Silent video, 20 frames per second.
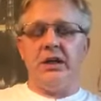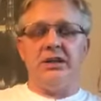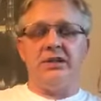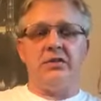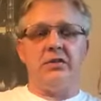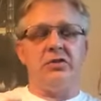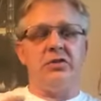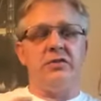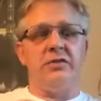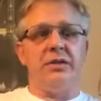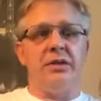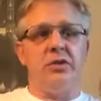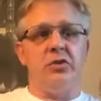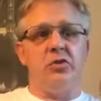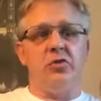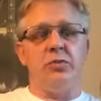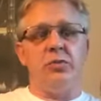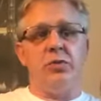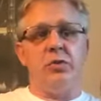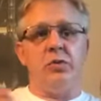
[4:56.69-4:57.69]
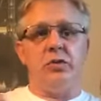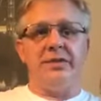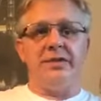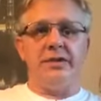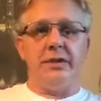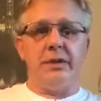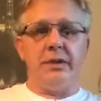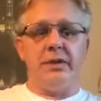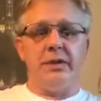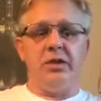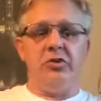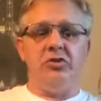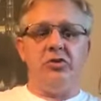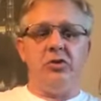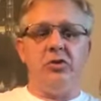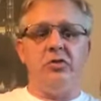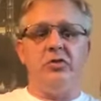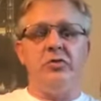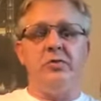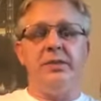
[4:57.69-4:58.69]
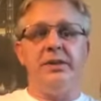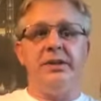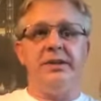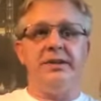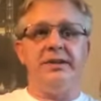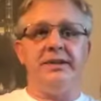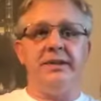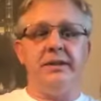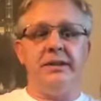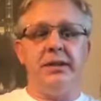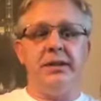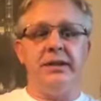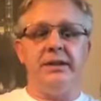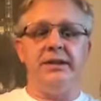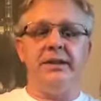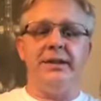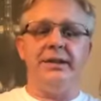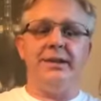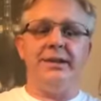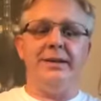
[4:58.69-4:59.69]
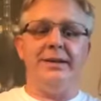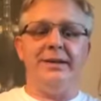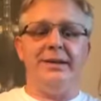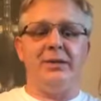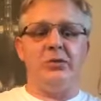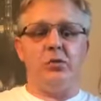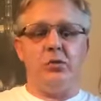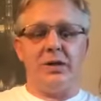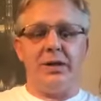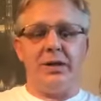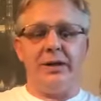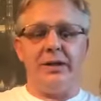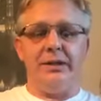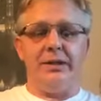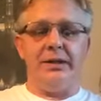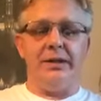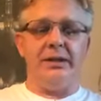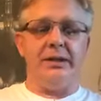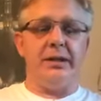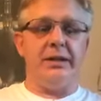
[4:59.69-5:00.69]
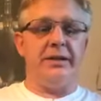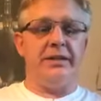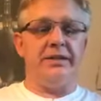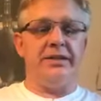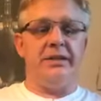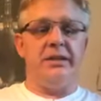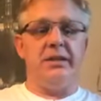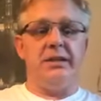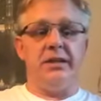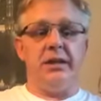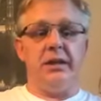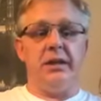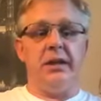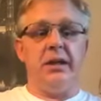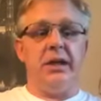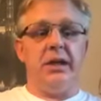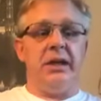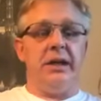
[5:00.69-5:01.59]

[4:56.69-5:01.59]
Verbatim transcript: Stosowany już był od zarania dziejów w medycynie tej naturalnej, tradycyjnej.